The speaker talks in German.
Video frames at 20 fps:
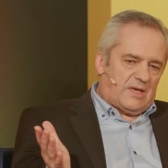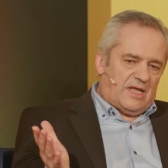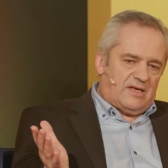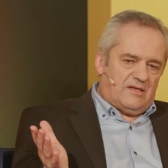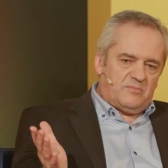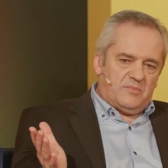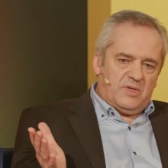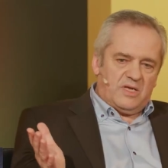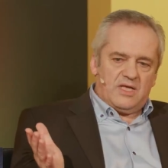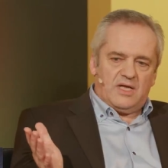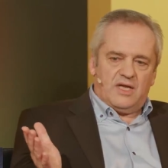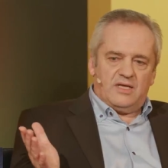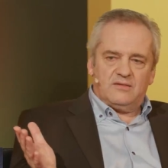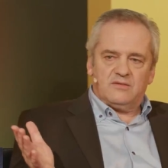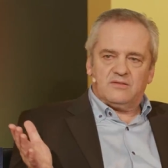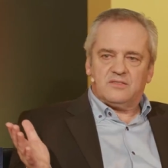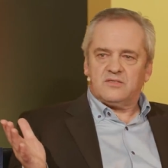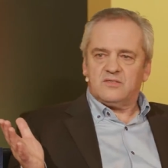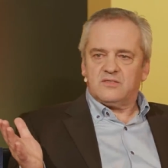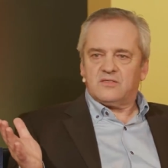allen
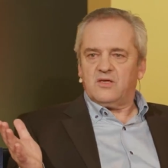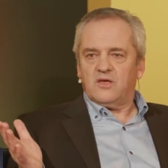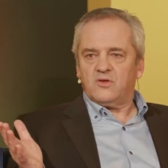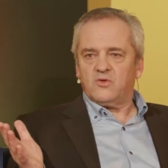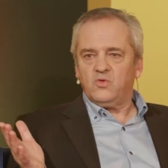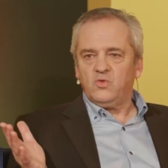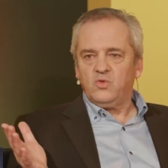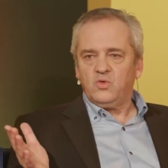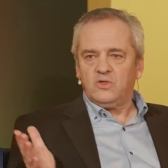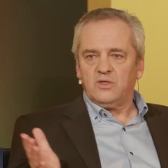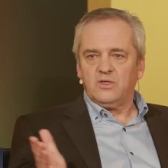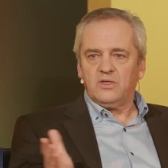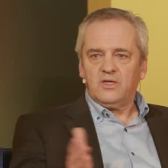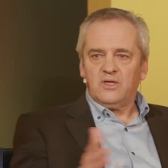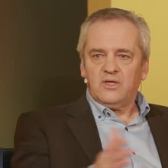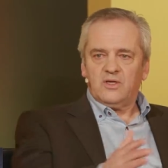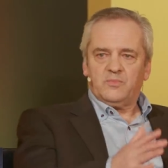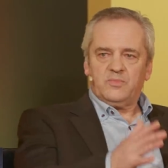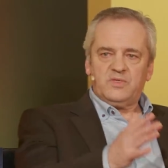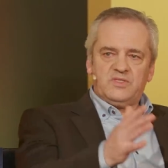bekannt, das ist Herr Kühne
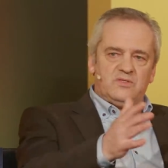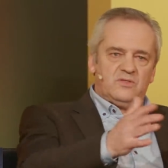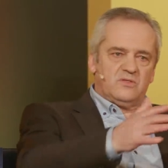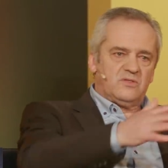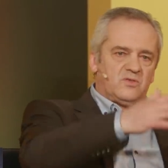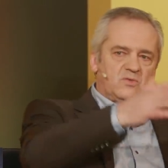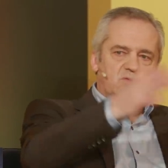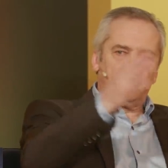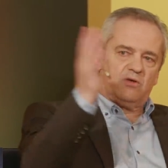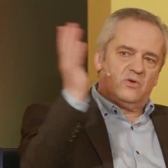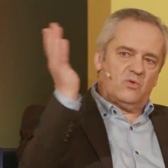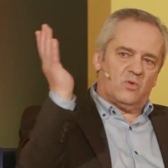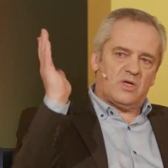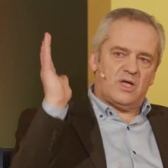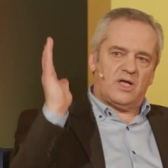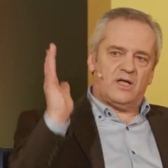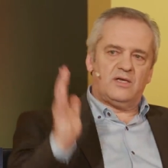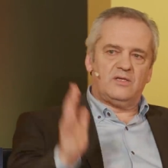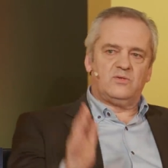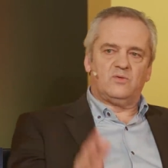bis hin zu den
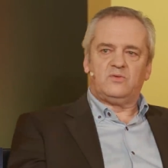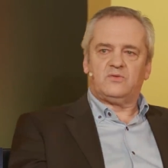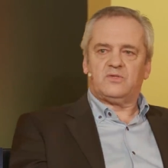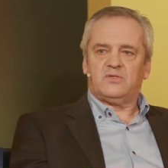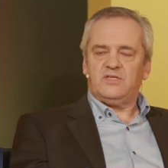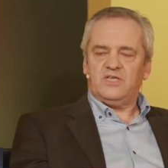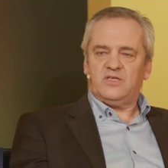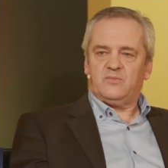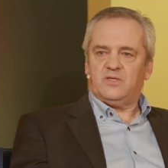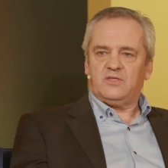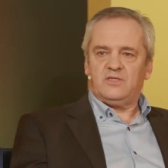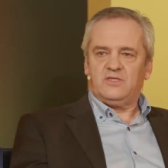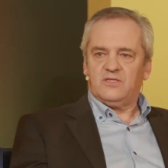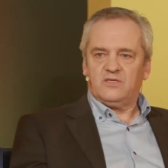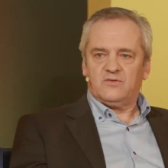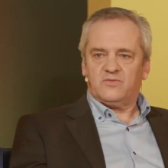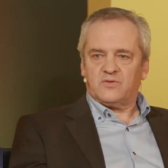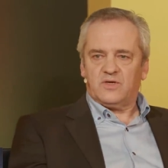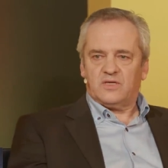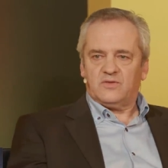lokalen Unternehmern hier
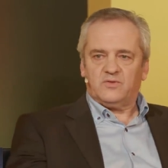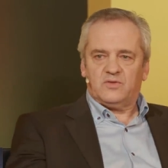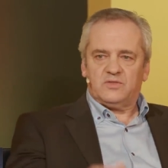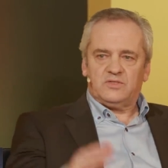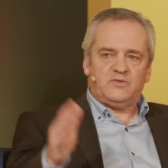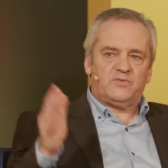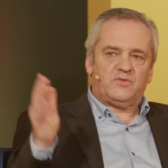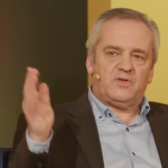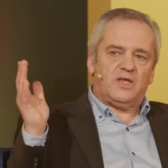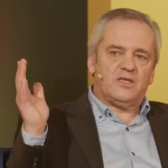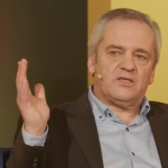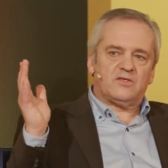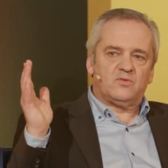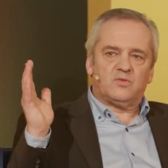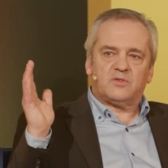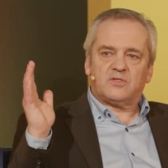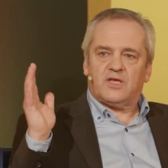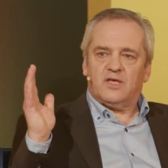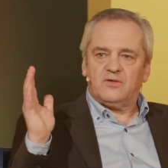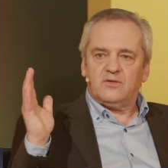in Frankfurt, die vielleicht
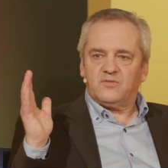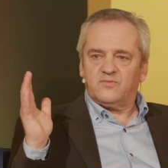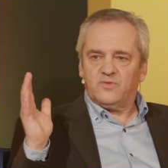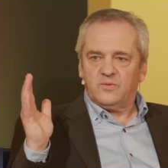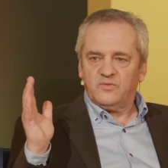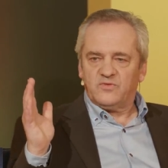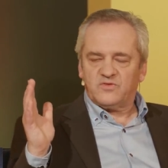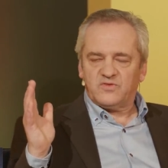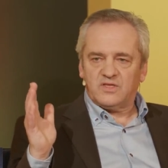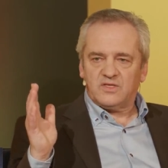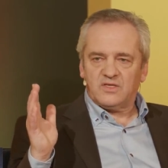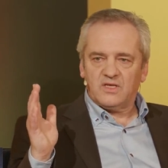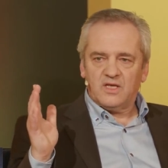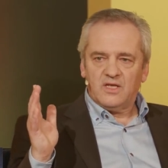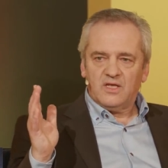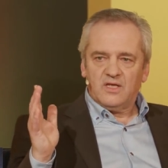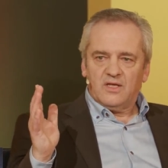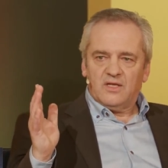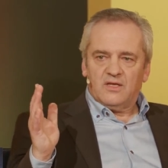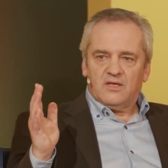nur 350
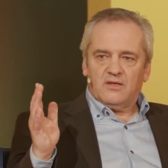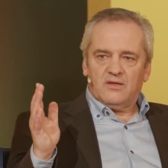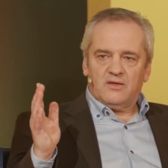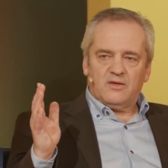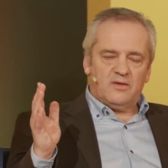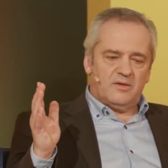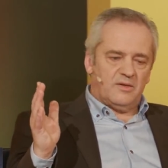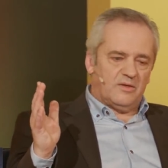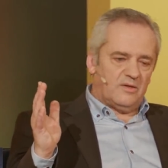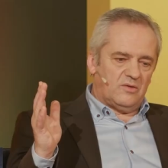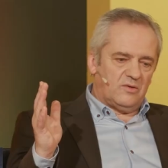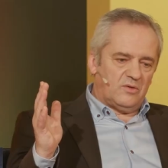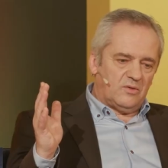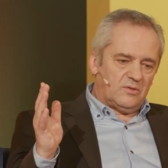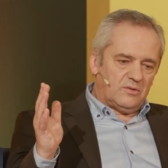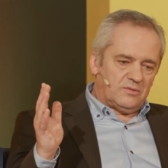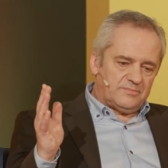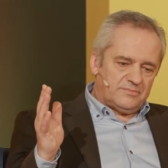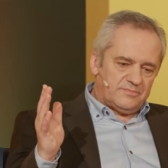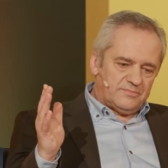äh,
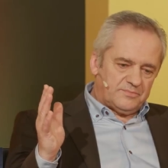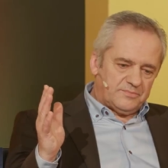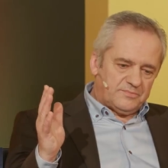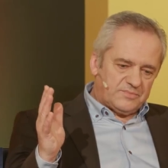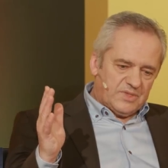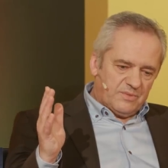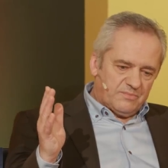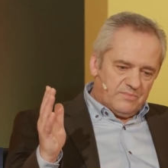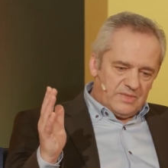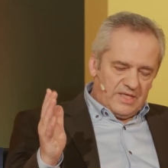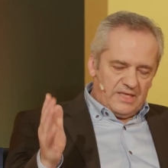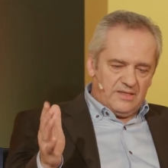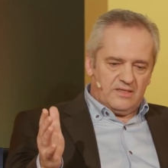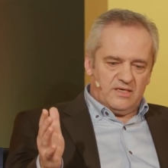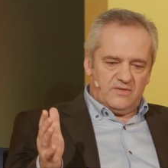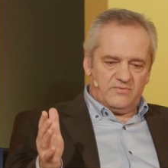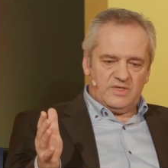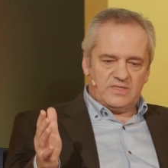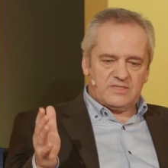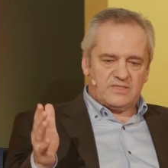um
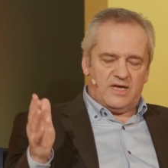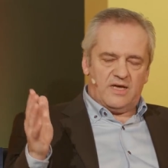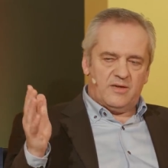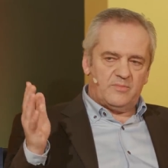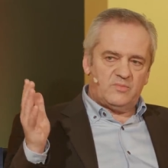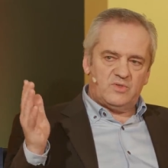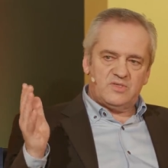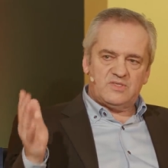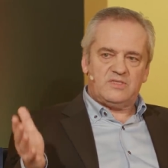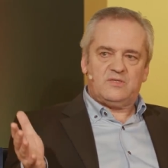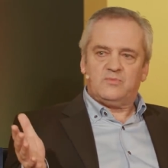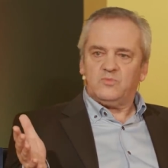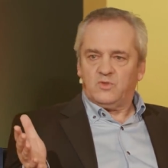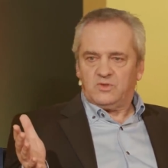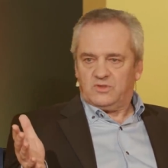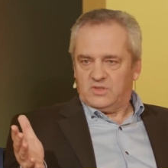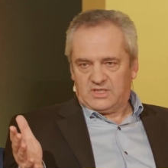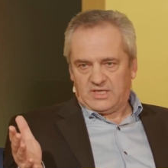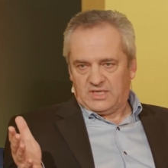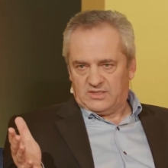LKWs haben und
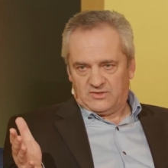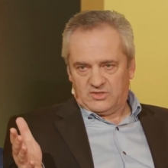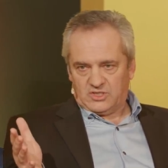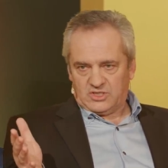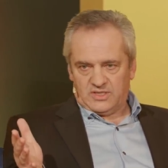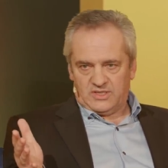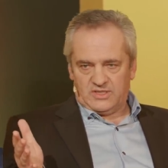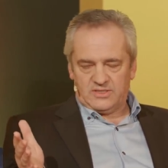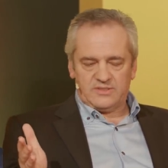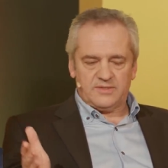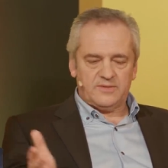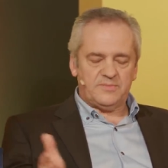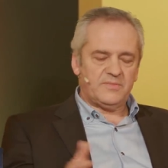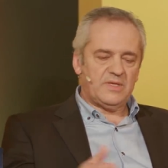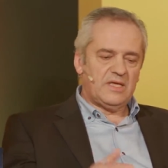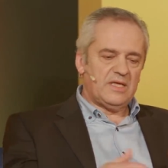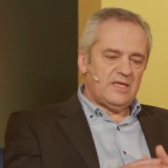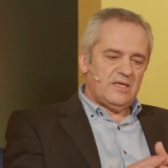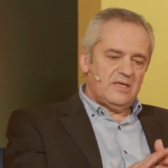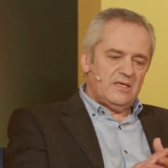700 Angestellte.
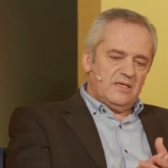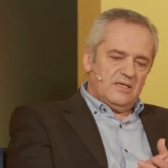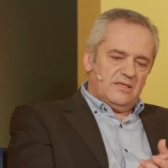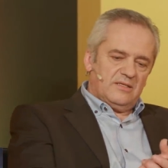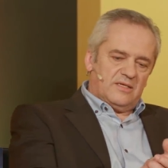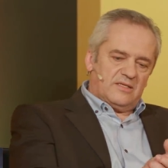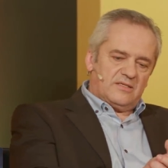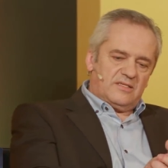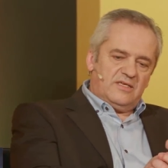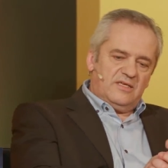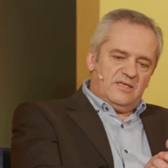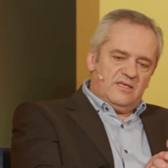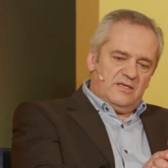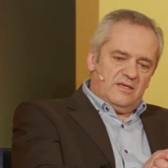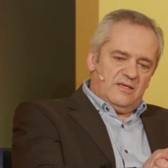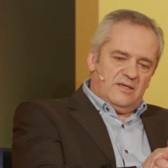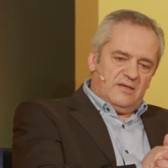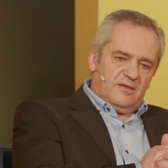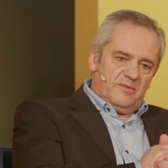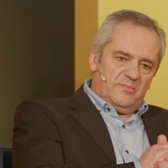Das
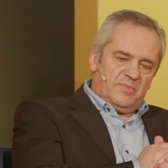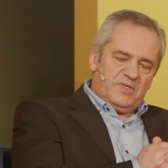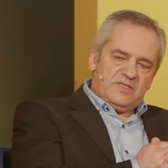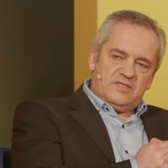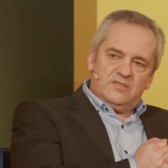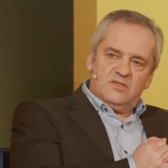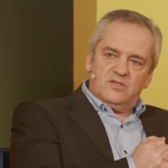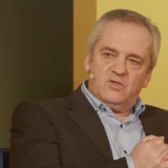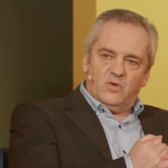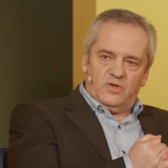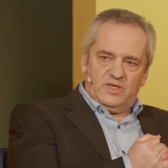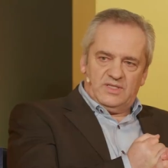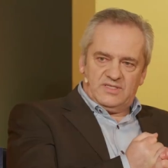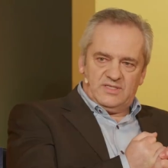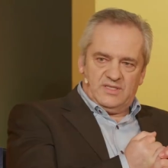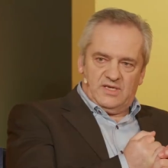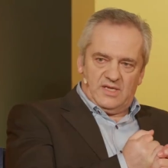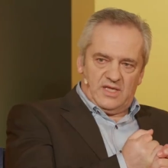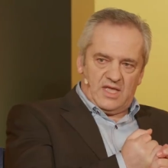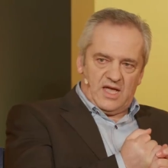ging bis in die
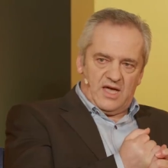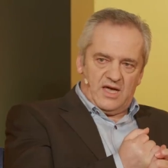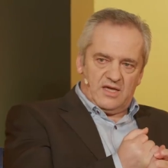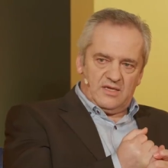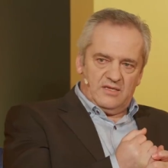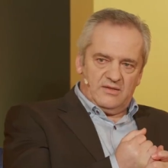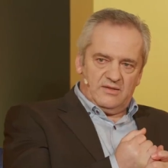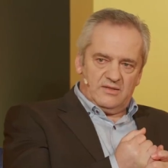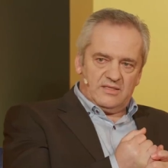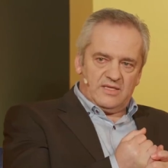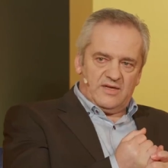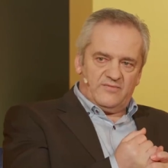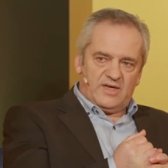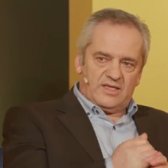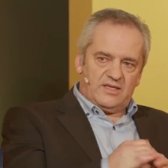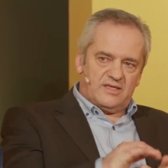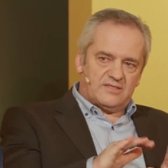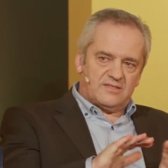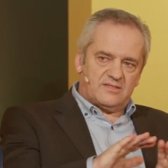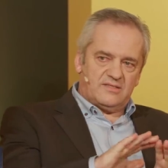90er Jahre, da war
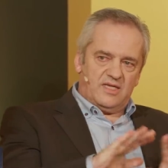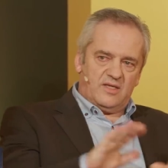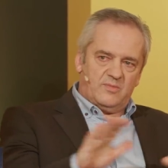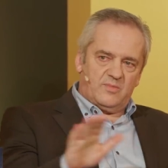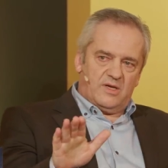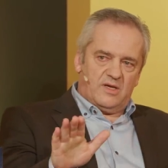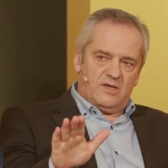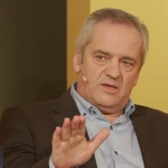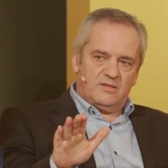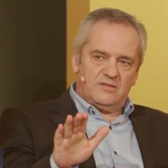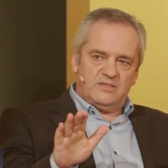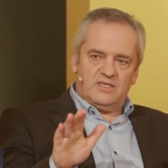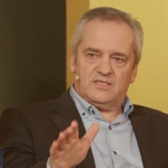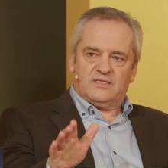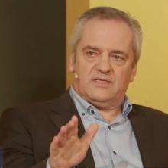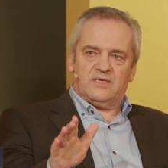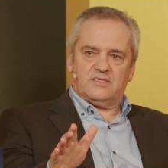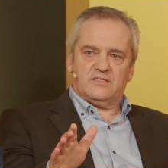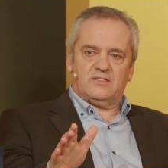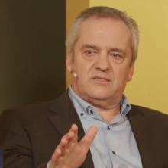das Thema nicht
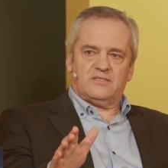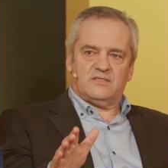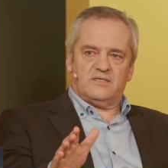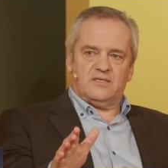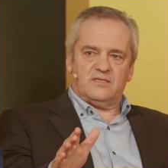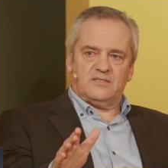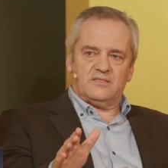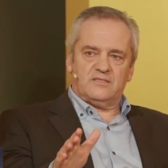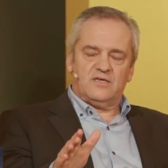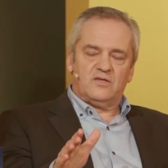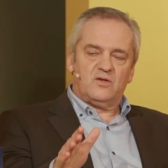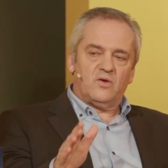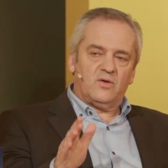existent. In den